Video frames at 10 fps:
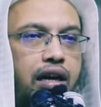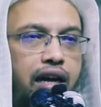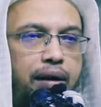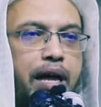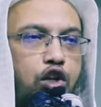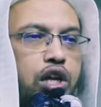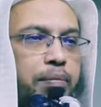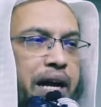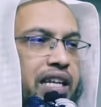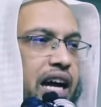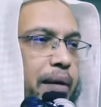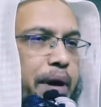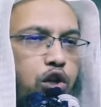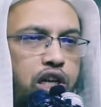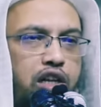হ্যাঁ মানুষের মাথা
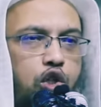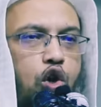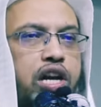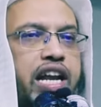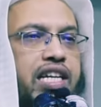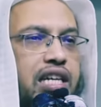মানুষের শরীরের